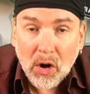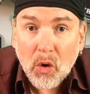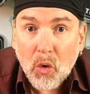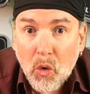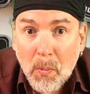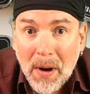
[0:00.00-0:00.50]

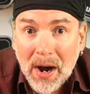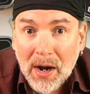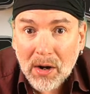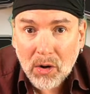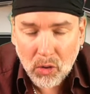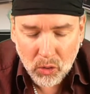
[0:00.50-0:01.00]

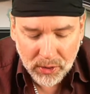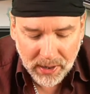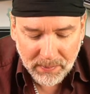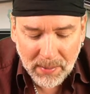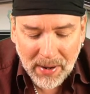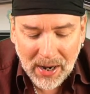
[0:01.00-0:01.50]
Oma oder
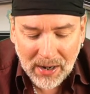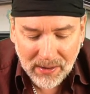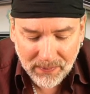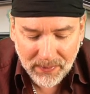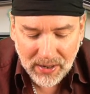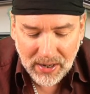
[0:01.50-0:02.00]
Mama
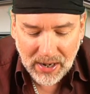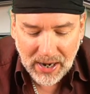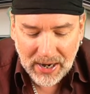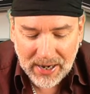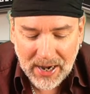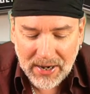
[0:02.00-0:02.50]

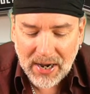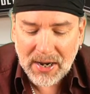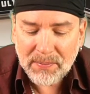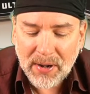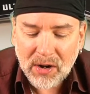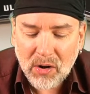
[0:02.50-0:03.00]
gerne
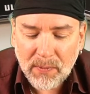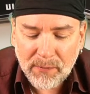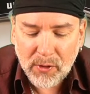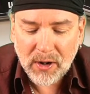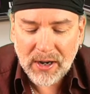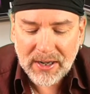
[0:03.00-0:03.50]
ein paar
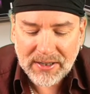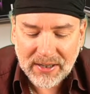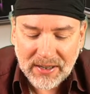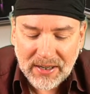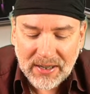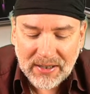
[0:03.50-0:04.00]
Kopfhörer hätte,